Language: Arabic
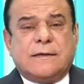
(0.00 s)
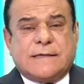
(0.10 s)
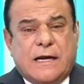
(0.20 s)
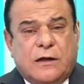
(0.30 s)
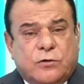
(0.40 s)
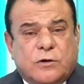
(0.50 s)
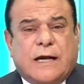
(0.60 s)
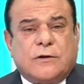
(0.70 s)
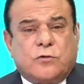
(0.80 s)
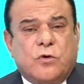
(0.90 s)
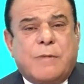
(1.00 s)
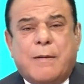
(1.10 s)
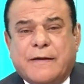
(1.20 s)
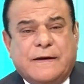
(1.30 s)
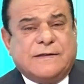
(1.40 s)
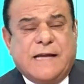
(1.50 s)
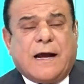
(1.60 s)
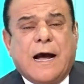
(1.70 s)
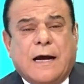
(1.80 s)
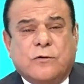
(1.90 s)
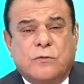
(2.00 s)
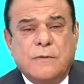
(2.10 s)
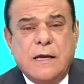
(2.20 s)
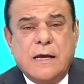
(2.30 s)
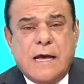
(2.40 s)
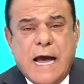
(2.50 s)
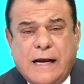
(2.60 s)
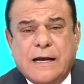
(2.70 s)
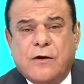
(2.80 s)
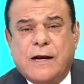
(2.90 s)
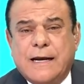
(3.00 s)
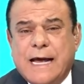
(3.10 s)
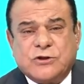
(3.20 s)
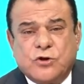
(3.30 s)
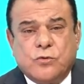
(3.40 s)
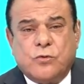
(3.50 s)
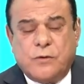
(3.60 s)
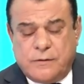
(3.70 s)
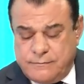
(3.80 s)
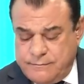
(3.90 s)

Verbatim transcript: زين أنتم اللي تخططون ما ماخذ استحقاقاتكم احنا ذول الناس نقول